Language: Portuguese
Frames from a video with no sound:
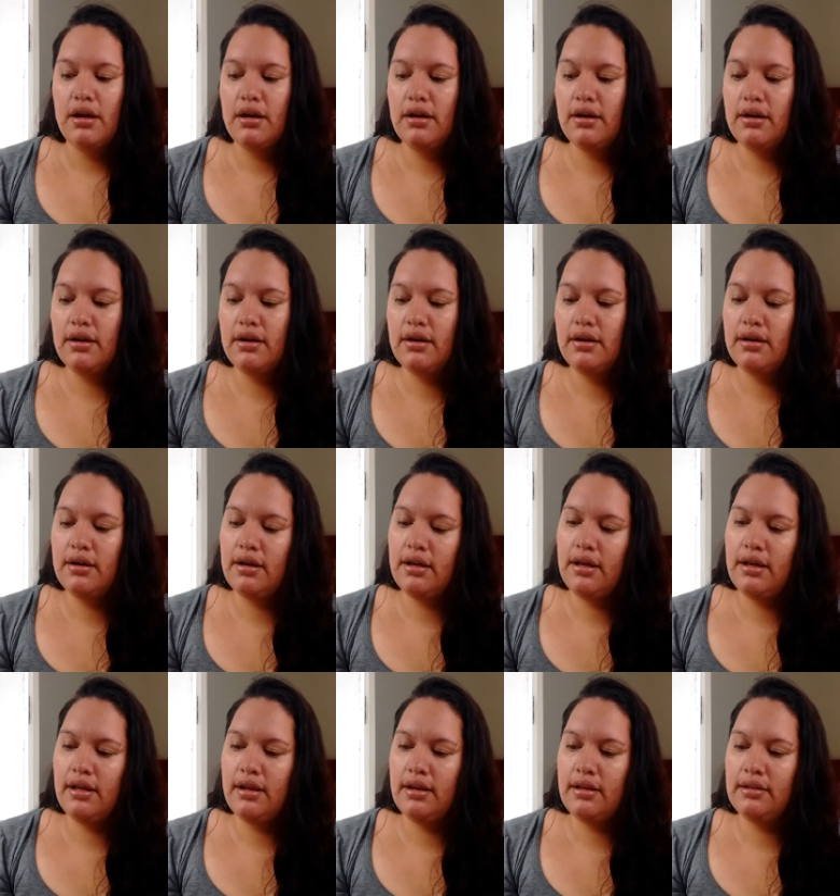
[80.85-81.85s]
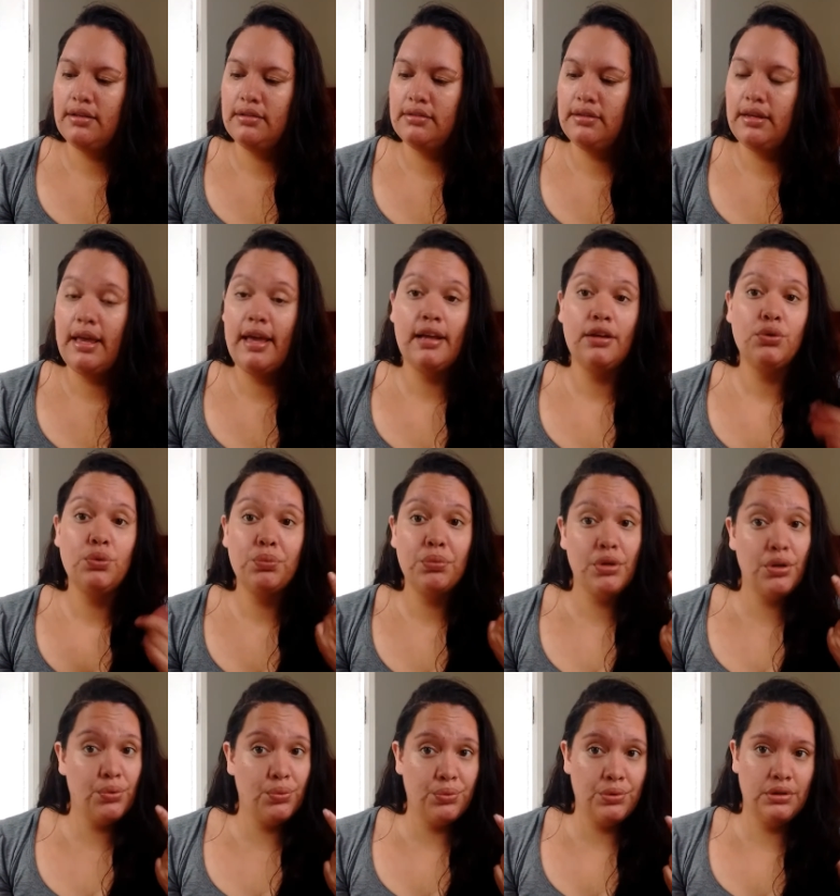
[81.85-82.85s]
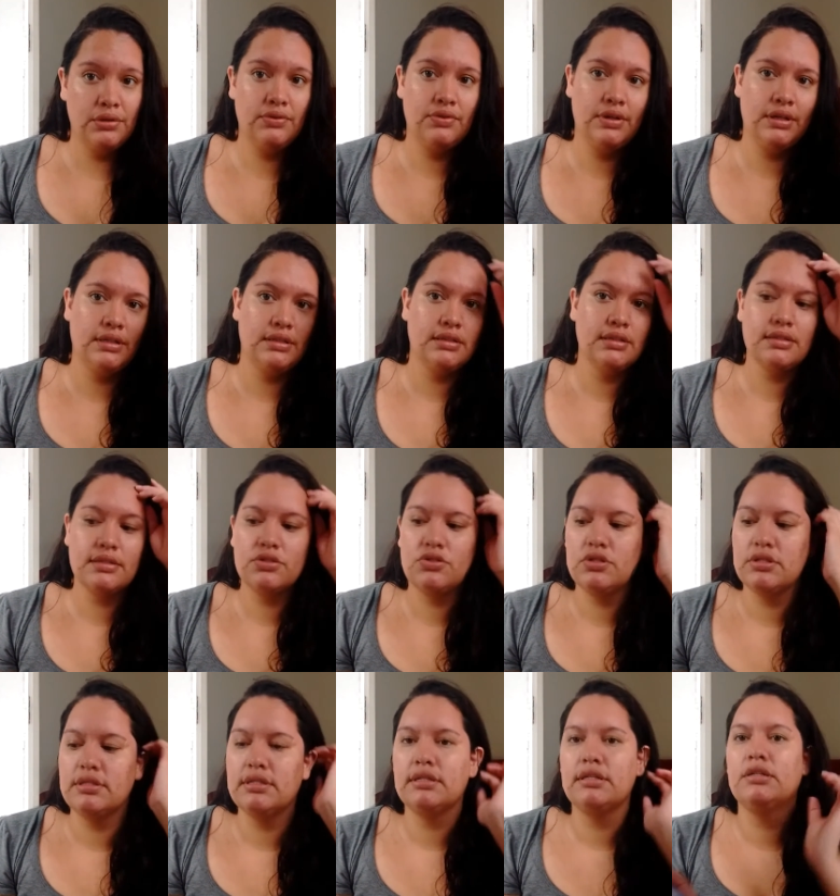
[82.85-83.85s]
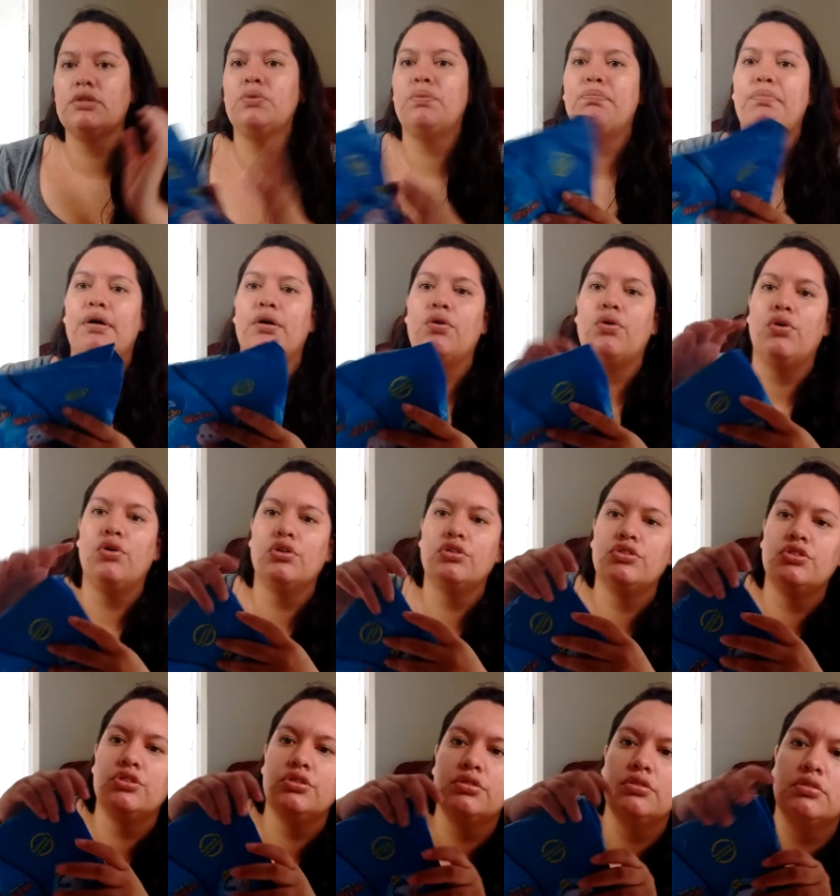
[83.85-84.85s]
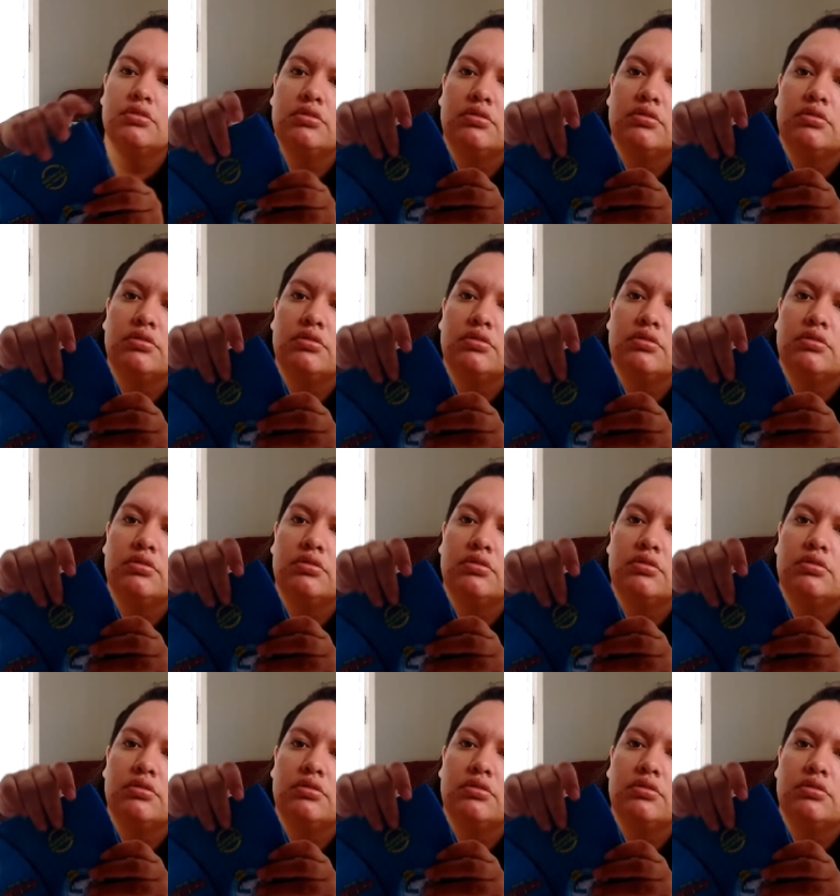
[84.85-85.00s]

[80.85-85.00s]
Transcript: Uh, ela é a número 1 um em vendas, diz aqui no pacote.